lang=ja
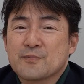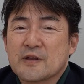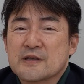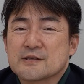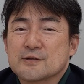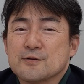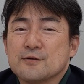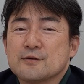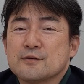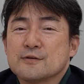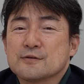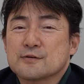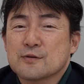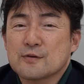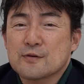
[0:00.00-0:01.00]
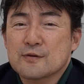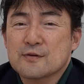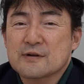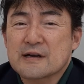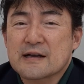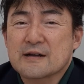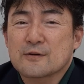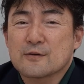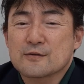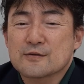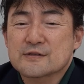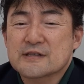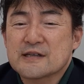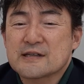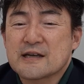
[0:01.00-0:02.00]
でそういうところからこ
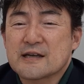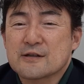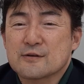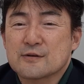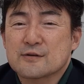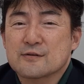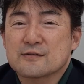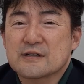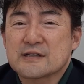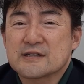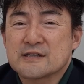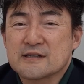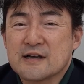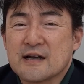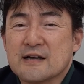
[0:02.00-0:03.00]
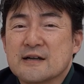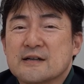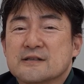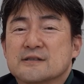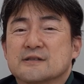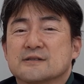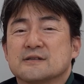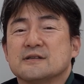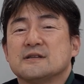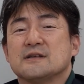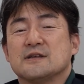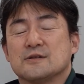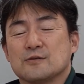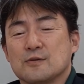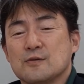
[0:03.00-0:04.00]
の世代の人たちが次
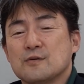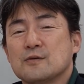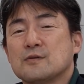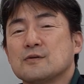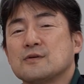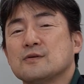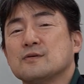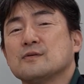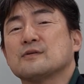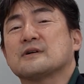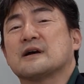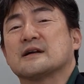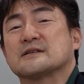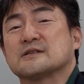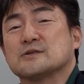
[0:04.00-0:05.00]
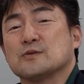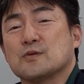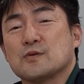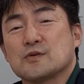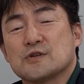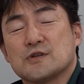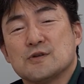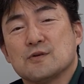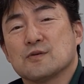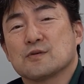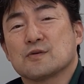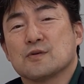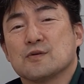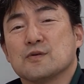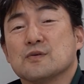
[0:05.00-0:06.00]
にどういう活動をしよ
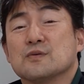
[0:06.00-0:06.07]
うとい